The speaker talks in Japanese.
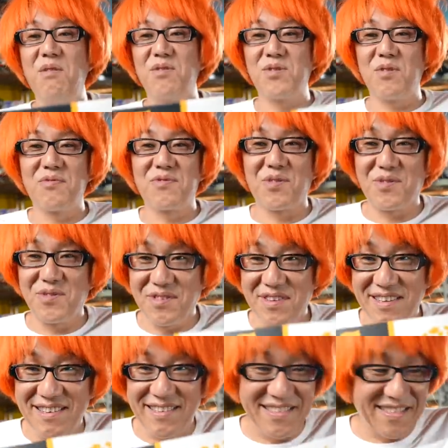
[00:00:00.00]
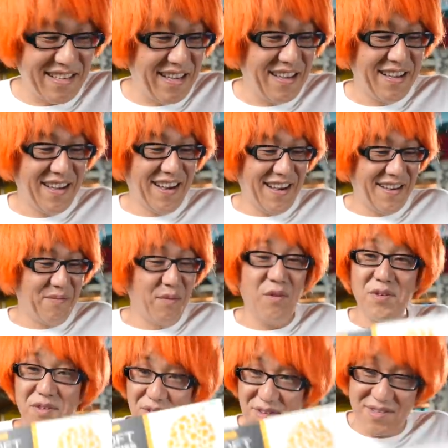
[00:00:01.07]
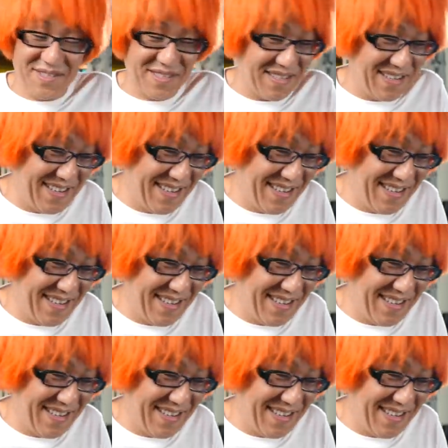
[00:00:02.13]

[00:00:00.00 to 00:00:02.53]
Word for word: ゴーソフトクッキーですね。はい、もう一つ